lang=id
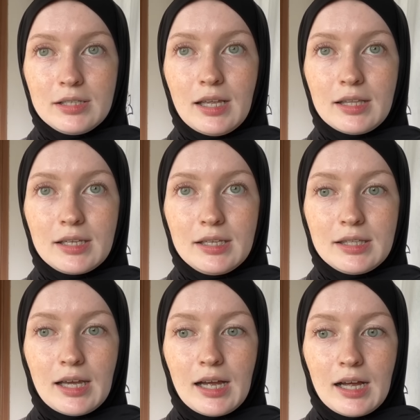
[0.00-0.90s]
dan
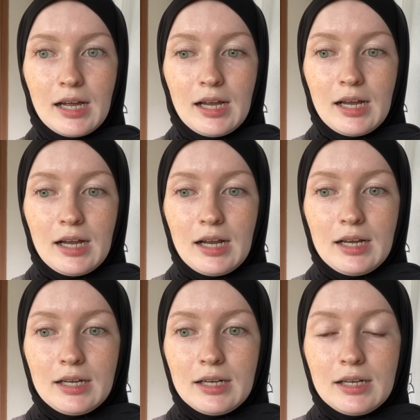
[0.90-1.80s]
kita
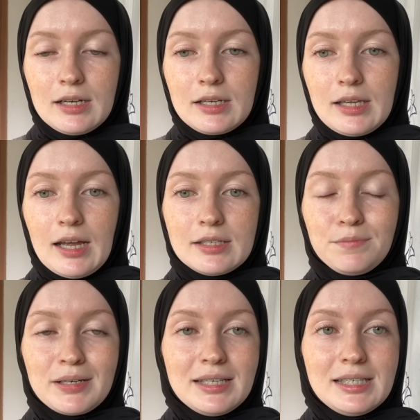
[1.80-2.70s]
ya
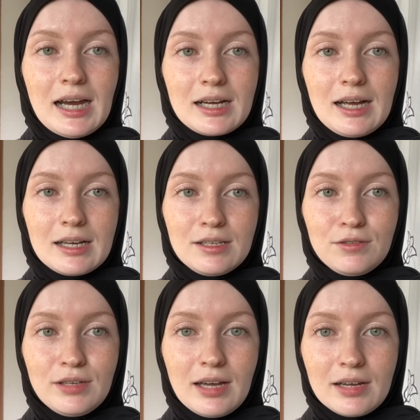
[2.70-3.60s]
seperti jaga
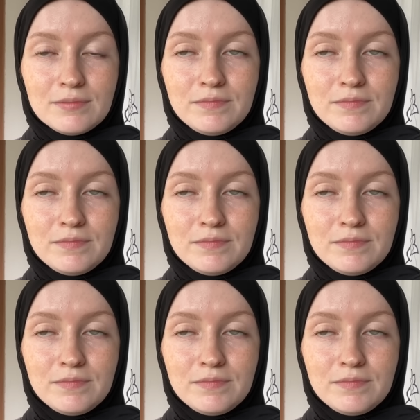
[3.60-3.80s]
gitu ya